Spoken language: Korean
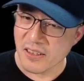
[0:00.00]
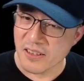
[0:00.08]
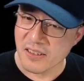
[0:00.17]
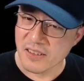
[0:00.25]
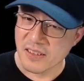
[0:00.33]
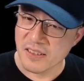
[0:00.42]

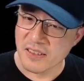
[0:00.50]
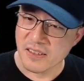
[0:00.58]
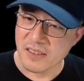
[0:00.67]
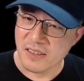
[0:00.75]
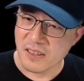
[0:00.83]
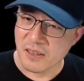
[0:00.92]

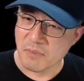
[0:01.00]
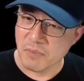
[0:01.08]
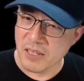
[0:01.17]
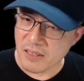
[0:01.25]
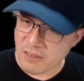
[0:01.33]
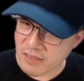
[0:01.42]
튜토리얼
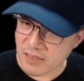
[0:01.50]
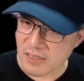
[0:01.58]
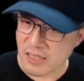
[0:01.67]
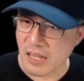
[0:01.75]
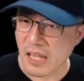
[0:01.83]
빌트인이야.